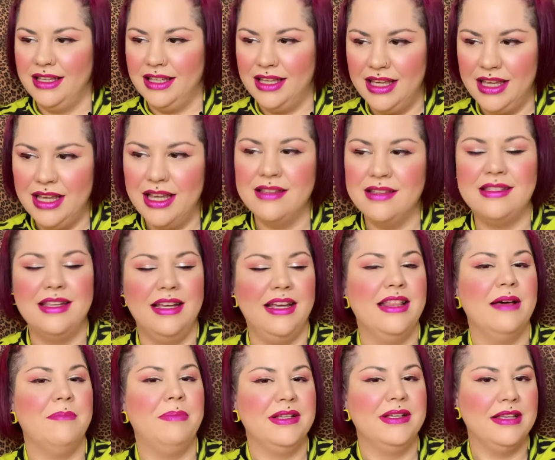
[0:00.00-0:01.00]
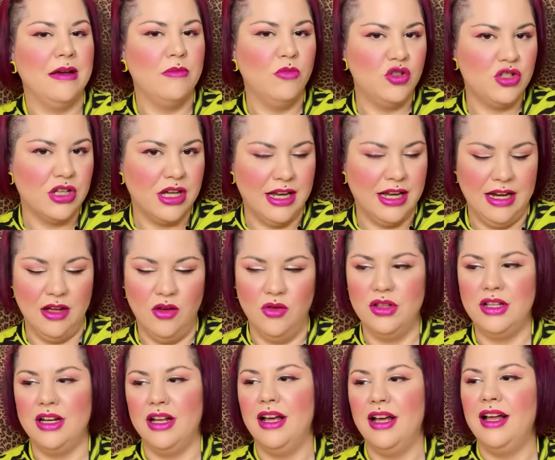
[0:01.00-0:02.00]
y enseguida pasamos a la
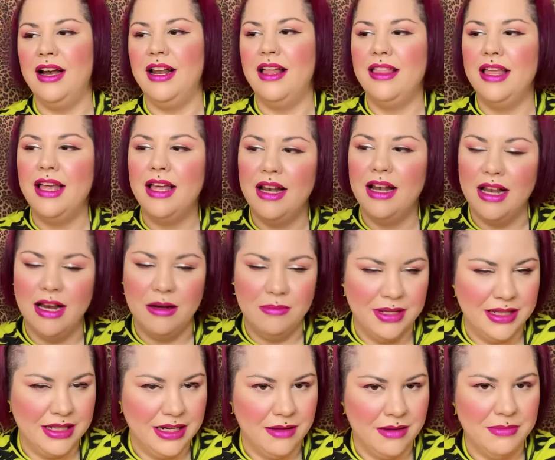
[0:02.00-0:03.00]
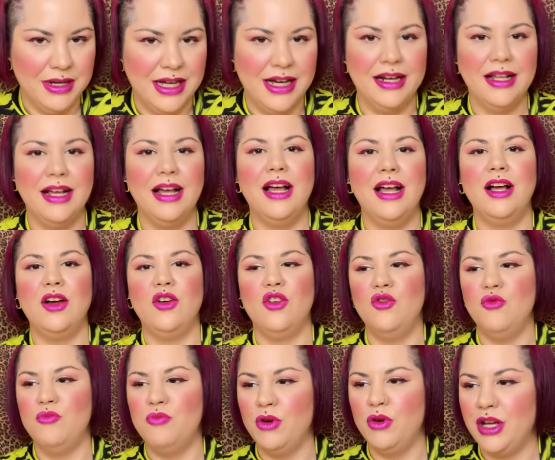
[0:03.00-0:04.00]
otra, a la de la almendra amarga con
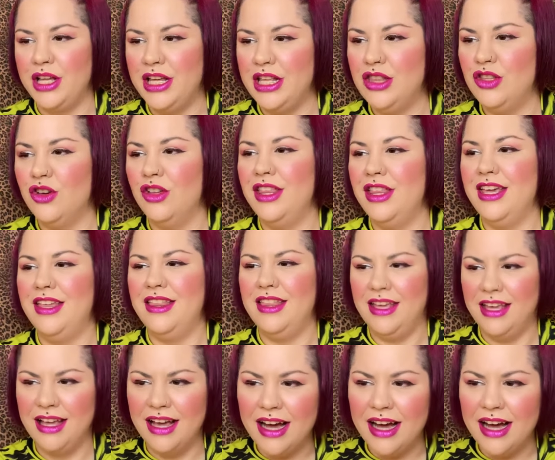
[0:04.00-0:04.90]
un poquito de,